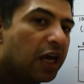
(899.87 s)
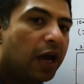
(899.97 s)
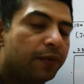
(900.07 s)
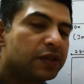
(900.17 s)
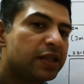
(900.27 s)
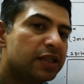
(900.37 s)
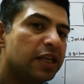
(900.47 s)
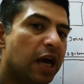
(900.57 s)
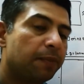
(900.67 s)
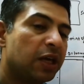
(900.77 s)
एफिशियंसी
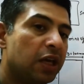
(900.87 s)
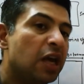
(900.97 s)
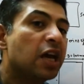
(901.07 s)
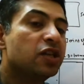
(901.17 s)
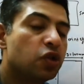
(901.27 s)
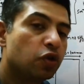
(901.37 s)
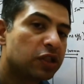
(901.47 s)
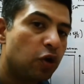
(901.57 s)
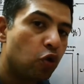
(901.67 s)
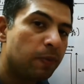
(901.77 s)
आपकी जीरो
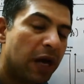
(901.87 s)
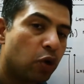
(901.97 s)
से ऊपर